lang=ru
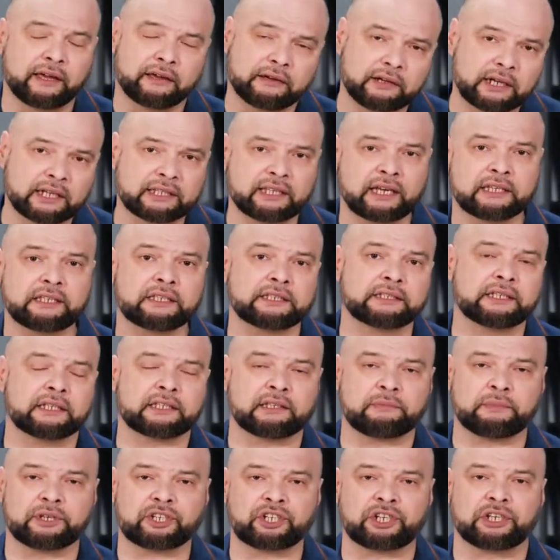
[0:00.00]
катайтесь на этой
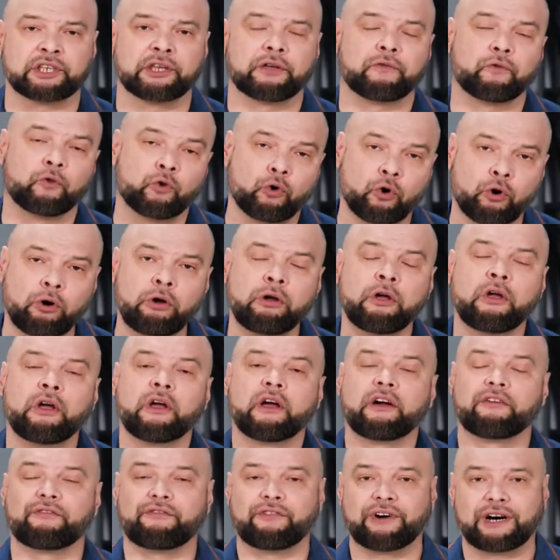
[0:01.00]
машине. Но
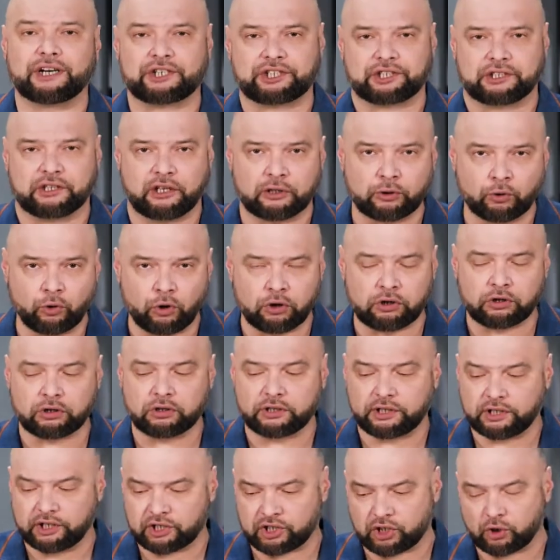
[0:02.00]
ваш налог
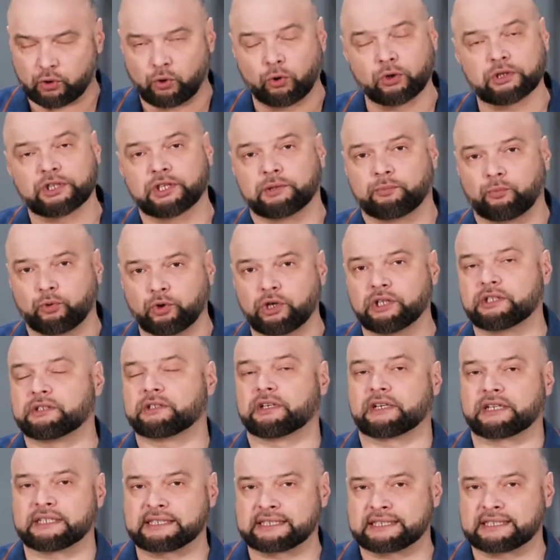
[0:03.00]
ежегодный будет
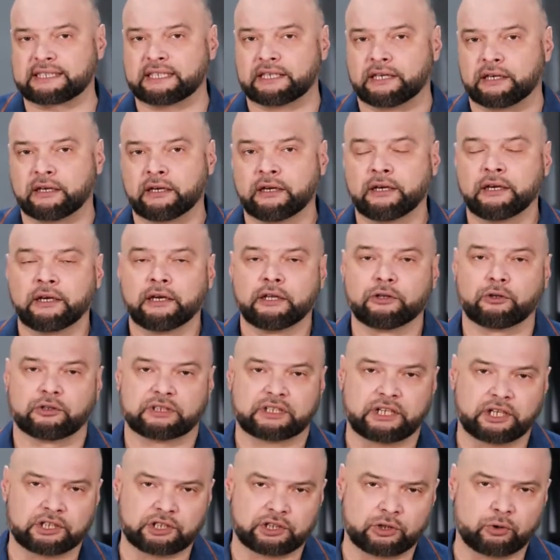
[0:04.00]
расти. То есть
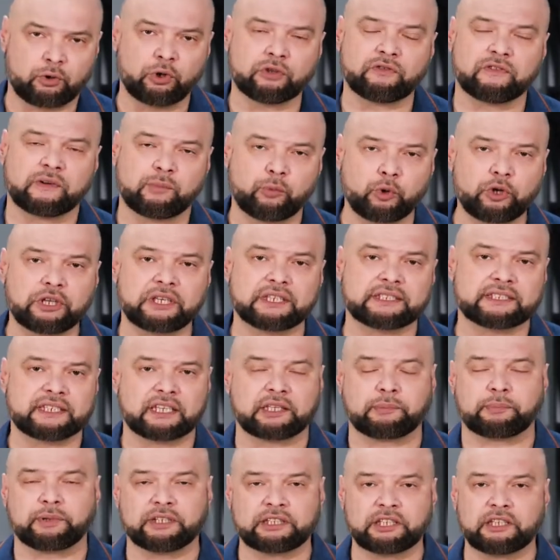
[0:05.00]
каждый год вы будете за
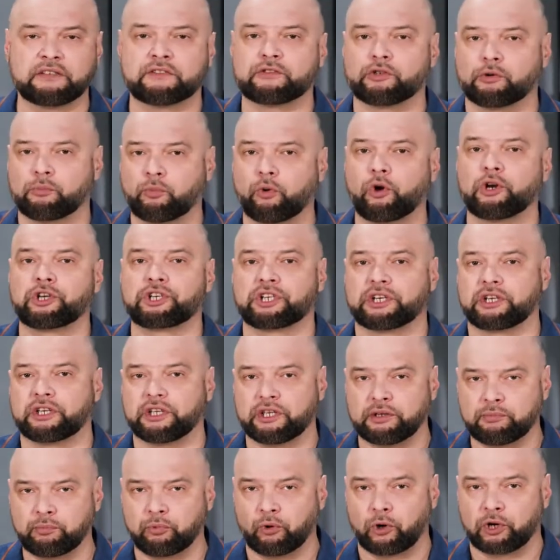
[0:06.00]
это платить все больше
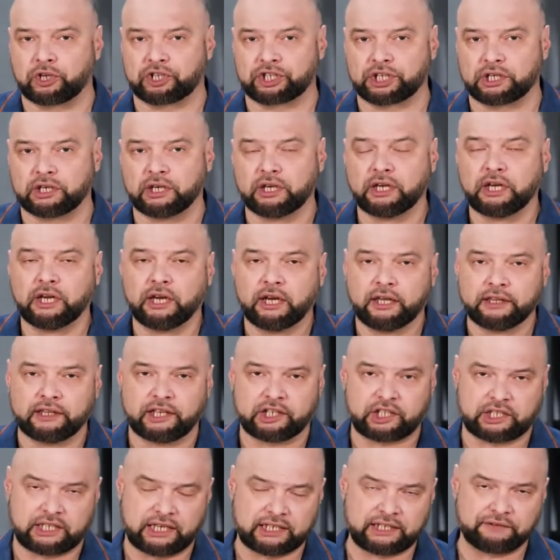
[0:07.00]
и больше.
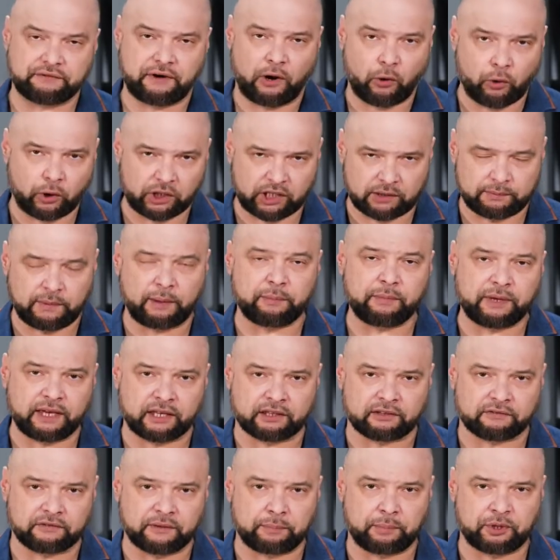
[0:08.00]
Значит, если в какой-то
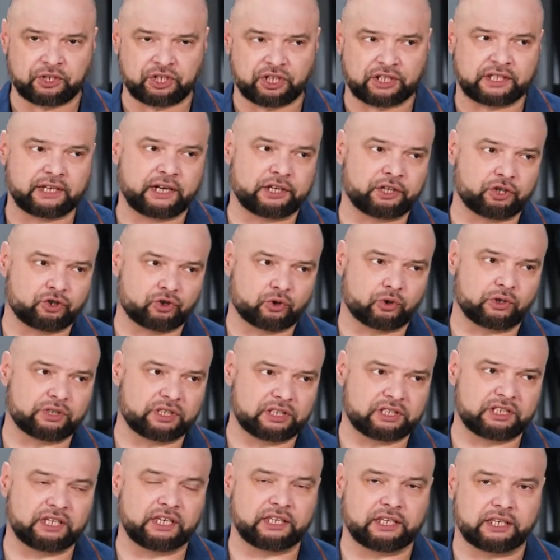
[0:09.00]
момент вы посчитаете, что эти
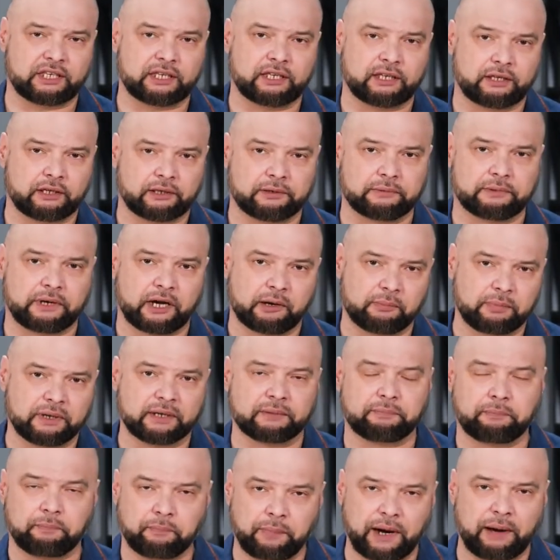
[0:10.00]
деньги, как бы
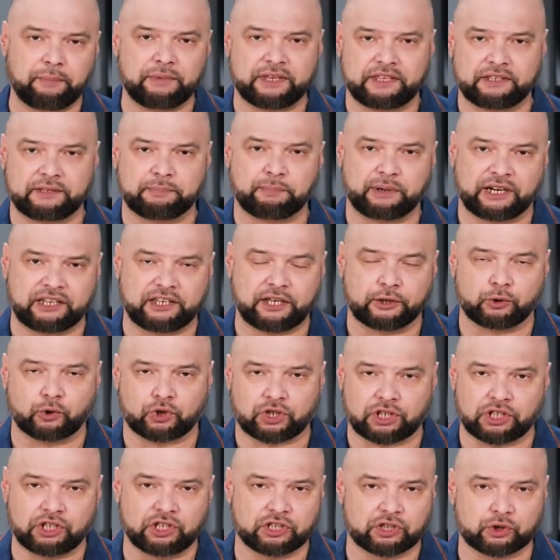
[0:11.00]
память про
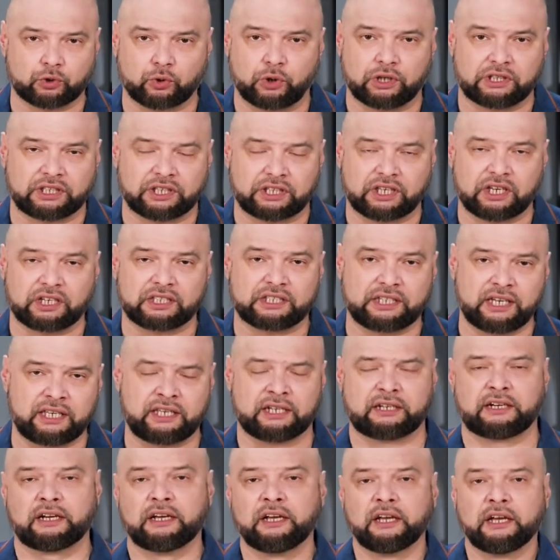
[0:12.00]
дедушки не стоит таких денег,